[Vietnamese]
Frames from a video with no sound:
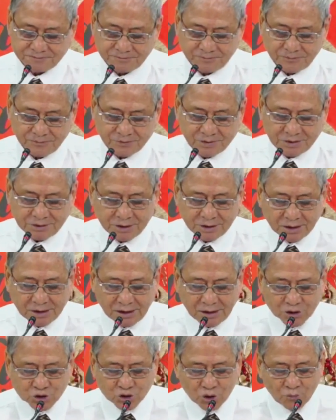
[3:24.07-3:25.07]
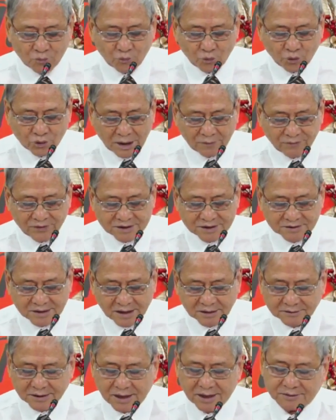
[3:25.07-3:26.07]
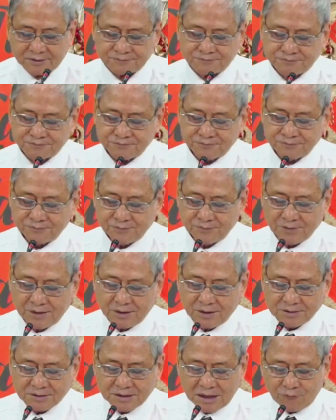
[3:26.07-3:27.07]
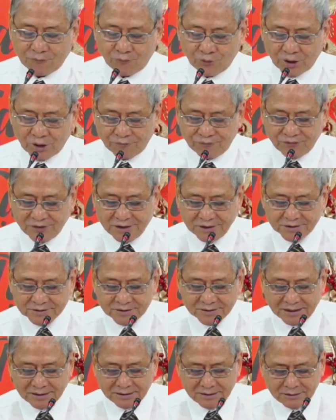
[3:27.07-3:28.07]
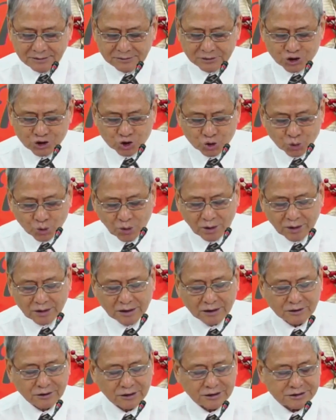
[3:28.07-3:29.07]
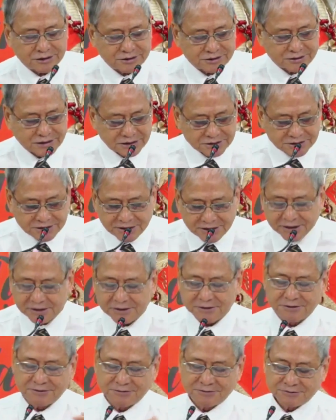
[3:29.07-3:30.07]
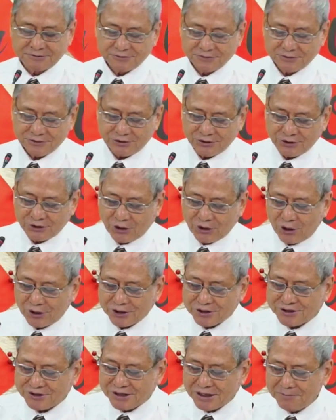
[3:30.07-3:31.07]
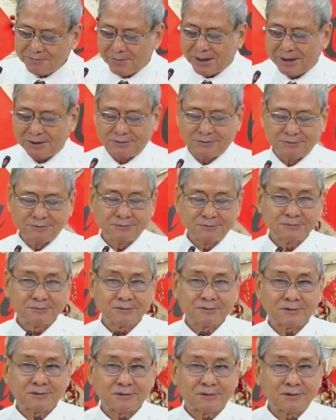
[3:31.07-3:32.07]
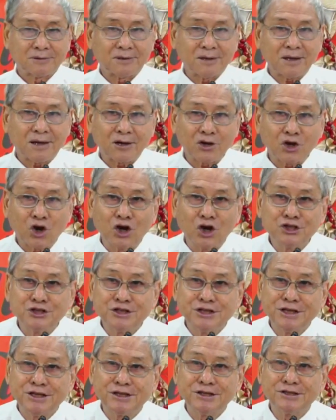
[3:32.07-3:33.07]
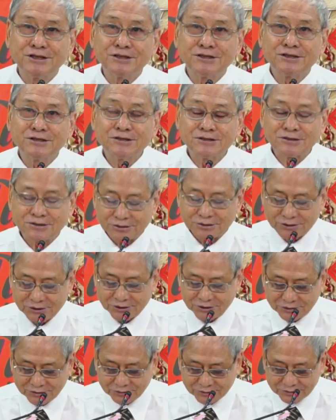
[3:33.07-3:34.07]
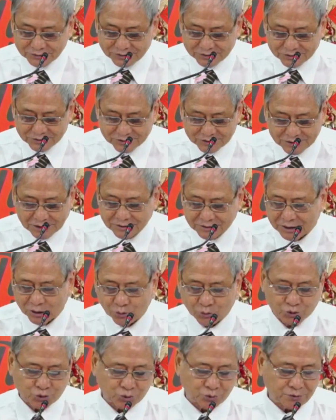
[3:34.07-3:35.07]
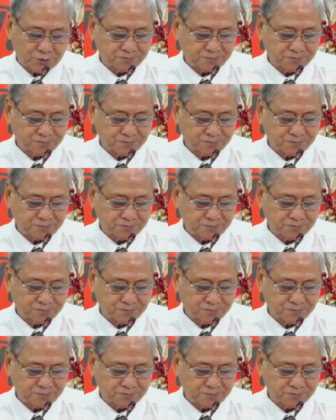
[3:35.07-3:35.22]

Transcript: Thi Thiên này là do vua David sáng tác. Nhà vua đã ví sánh Chúa là người chăn chiên, còn chính mình là con chiên dưới sự chăn dắt của Chúa.